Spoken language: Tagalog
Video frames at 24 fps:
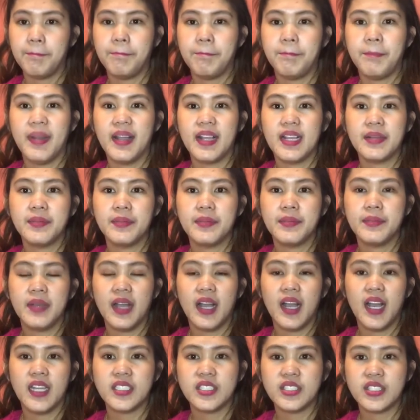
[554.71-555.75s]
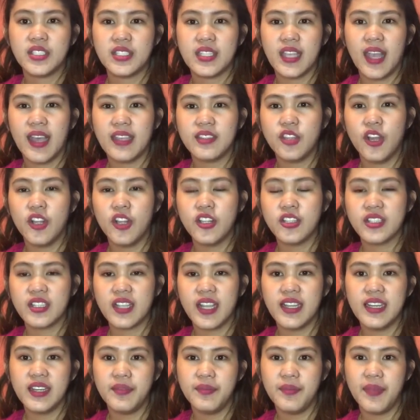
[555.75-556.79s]
Pag uh, adult ka
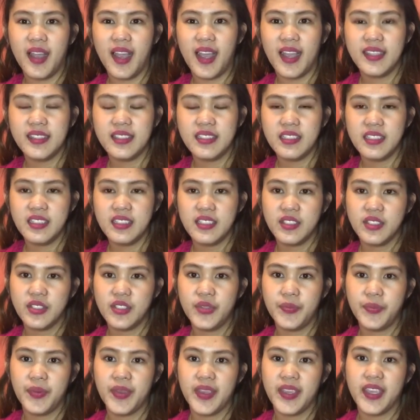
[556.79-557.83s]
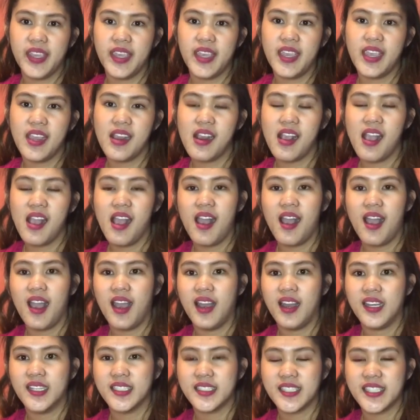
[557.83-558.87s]
naman, you paying
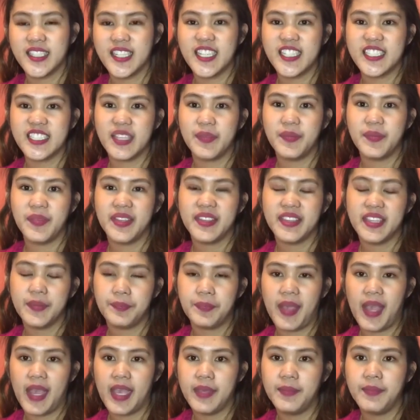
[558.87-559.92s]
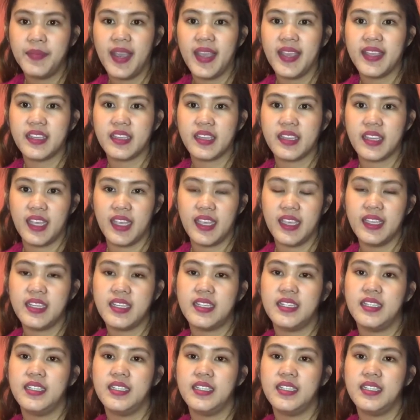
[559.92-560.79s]
uh, ah, $3.75, I think.